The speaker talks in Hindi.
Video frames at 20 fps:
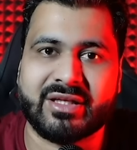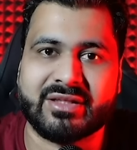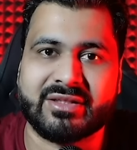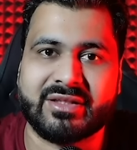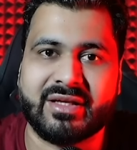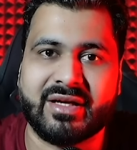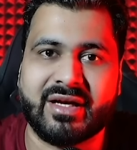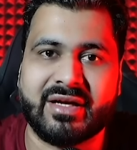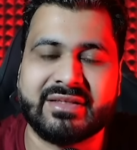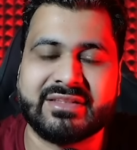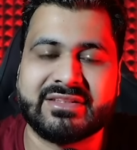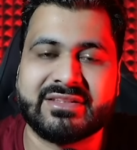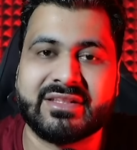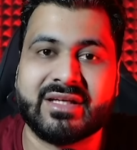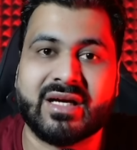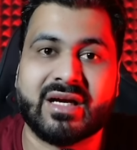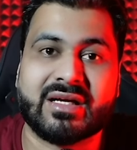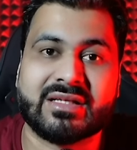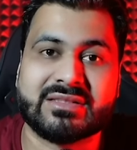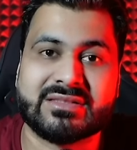जाती है ना
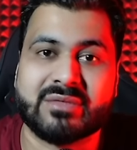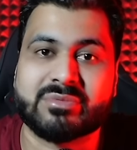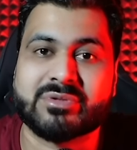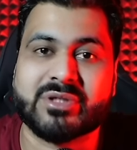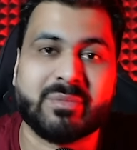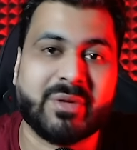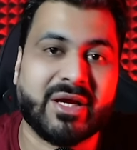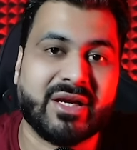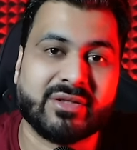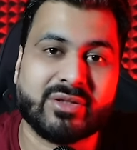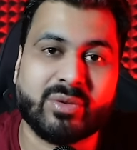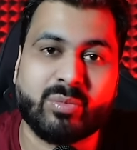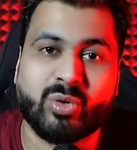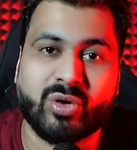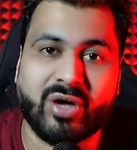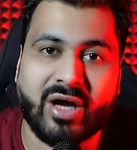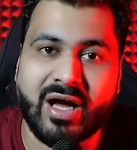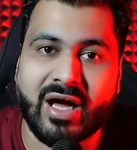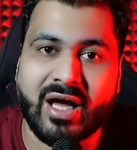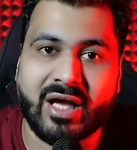इशिका का सबसे पहले तो
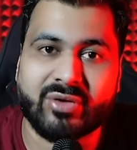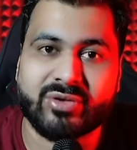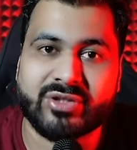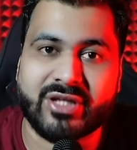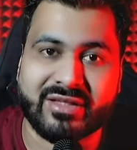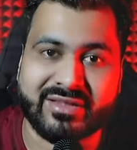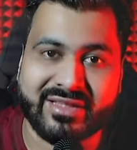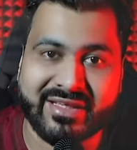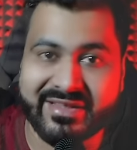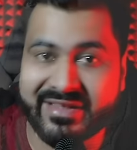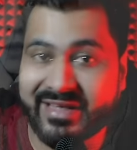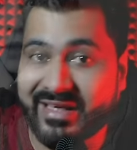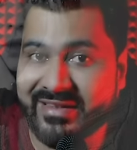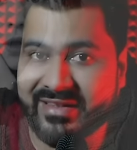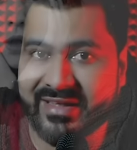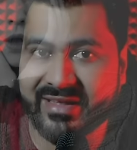बुरा हाल हो जाता है ये